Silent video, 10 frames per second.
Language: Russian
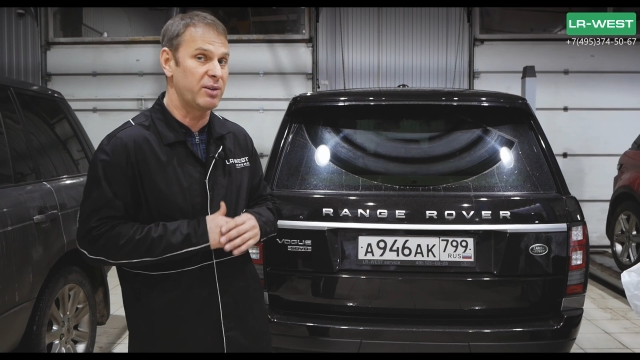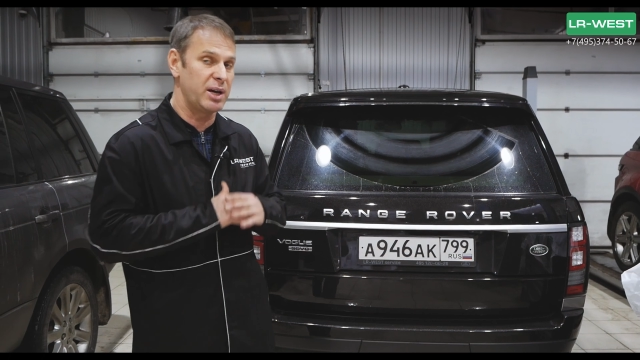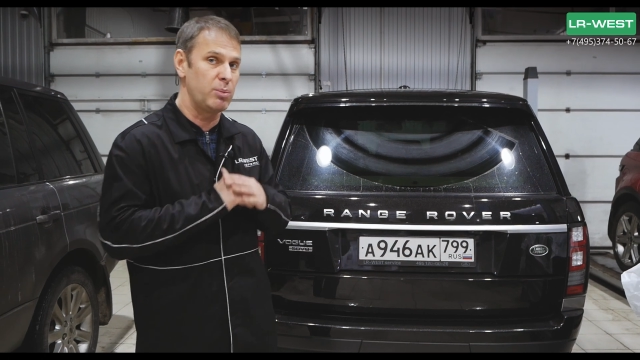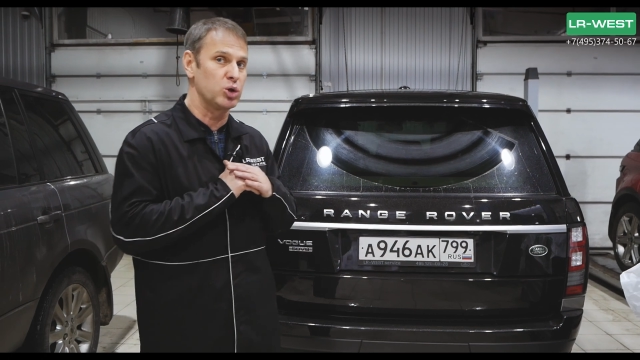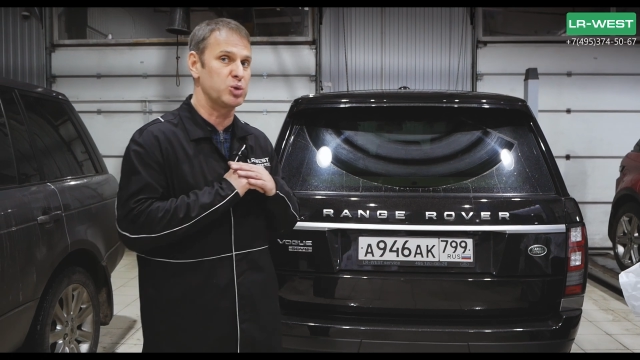
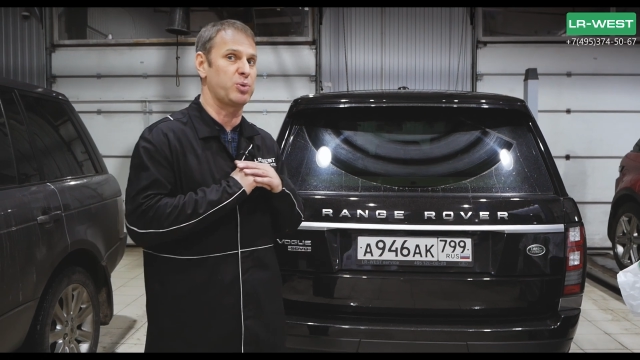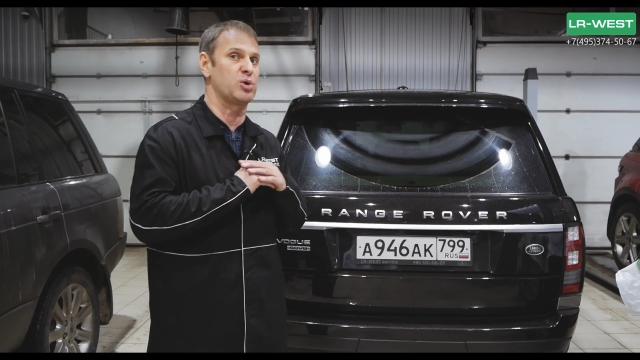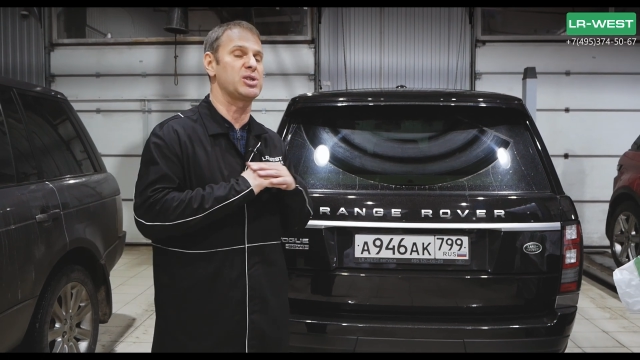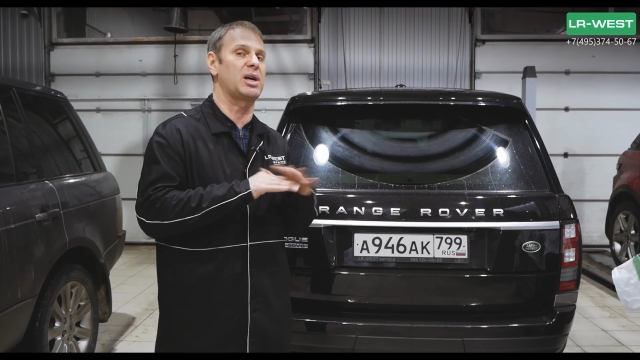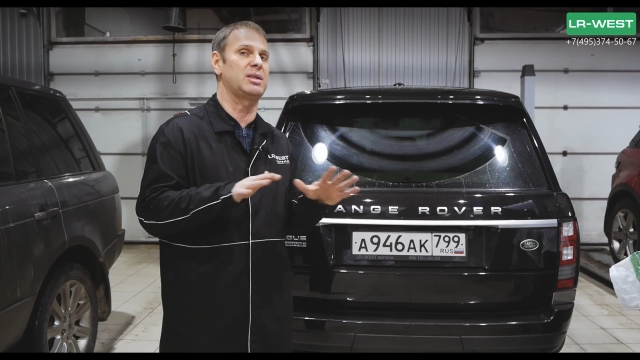КВМ может
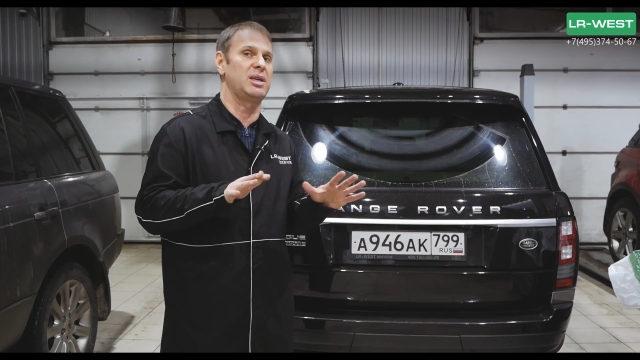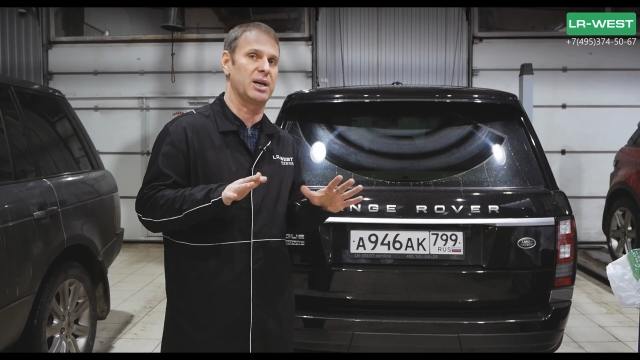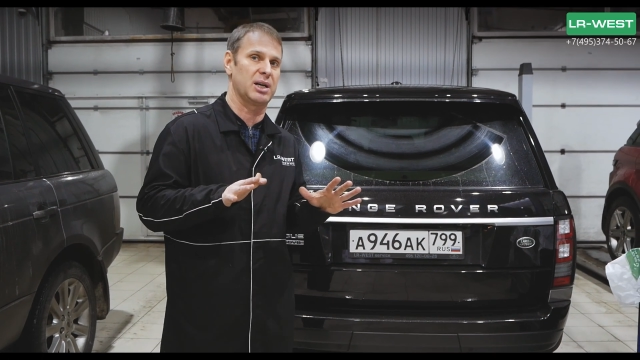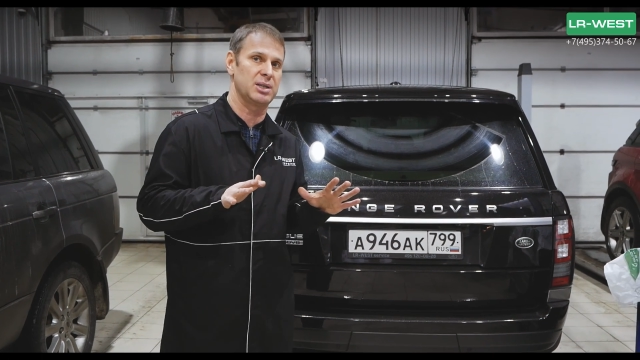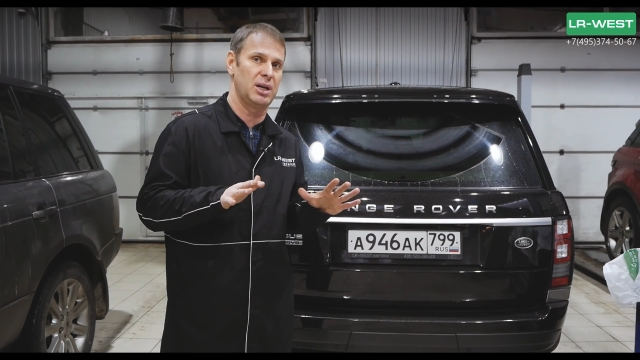просто
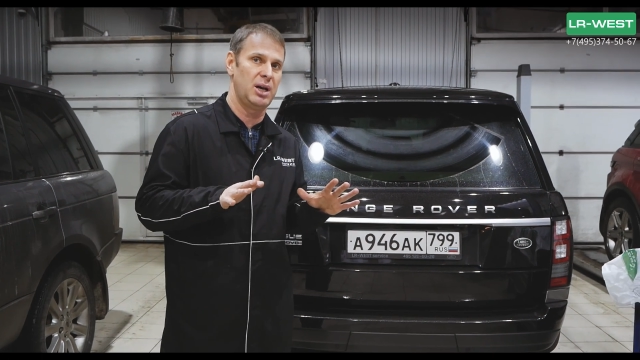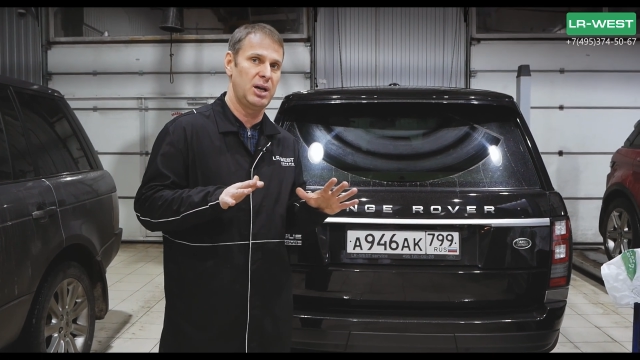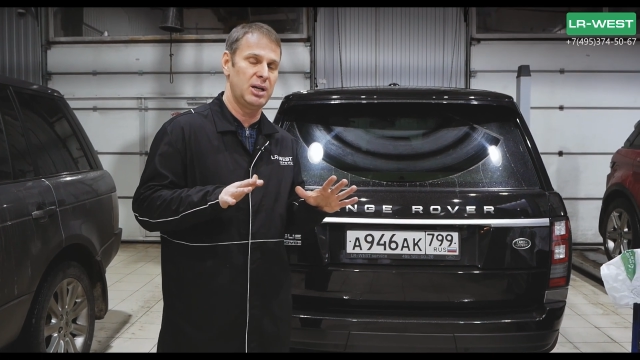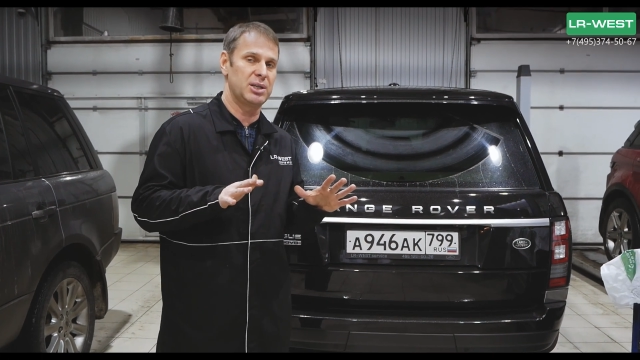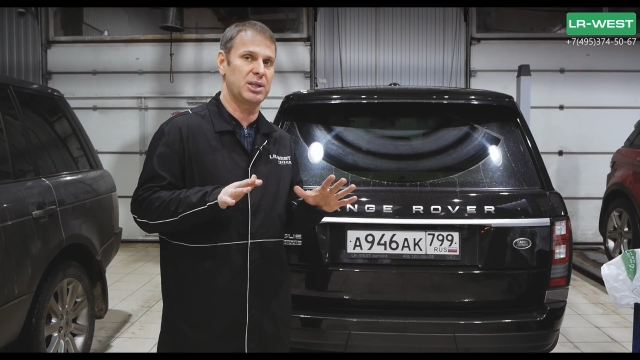отъехать.
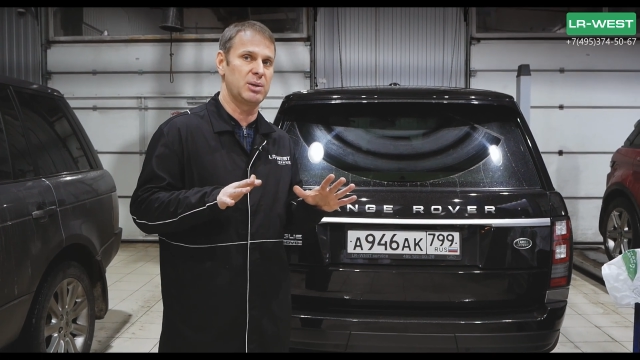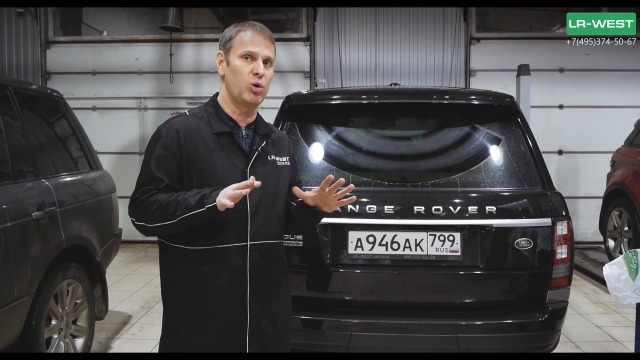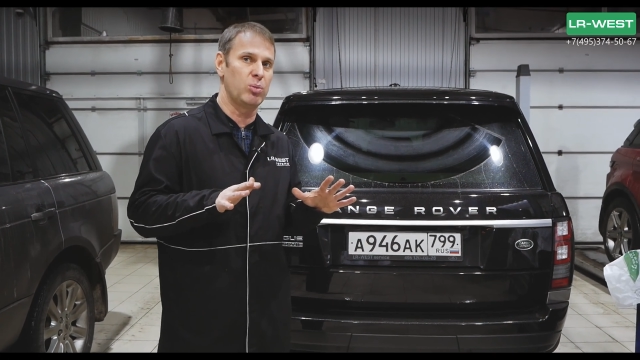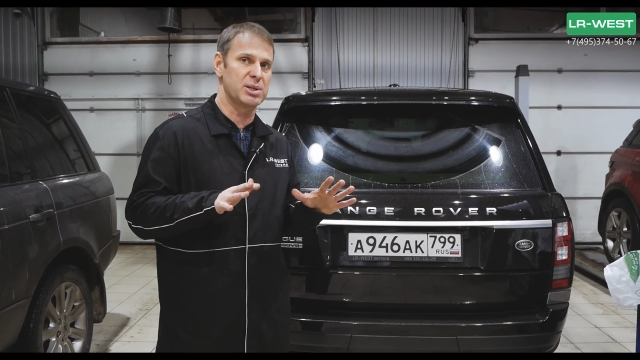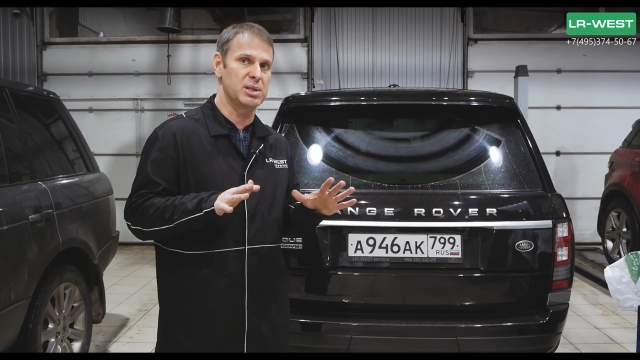И таким
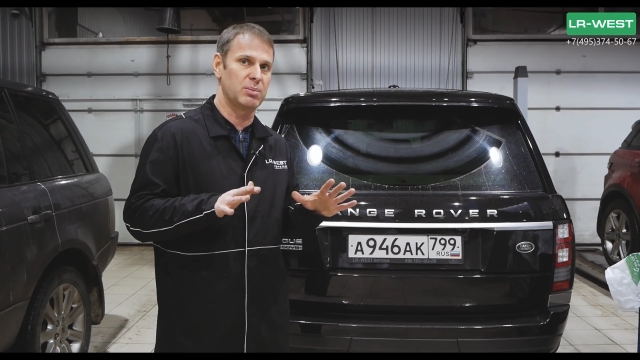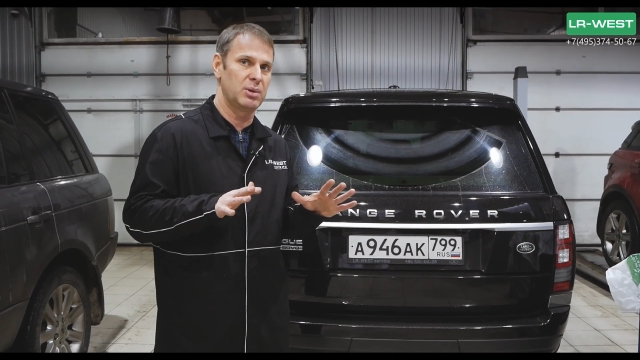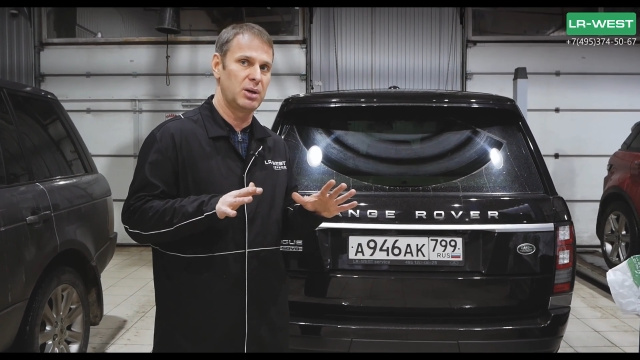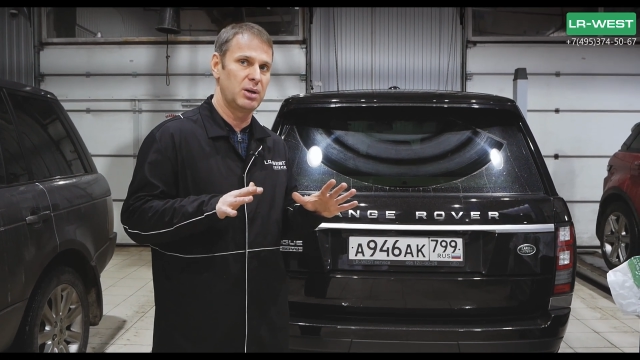образом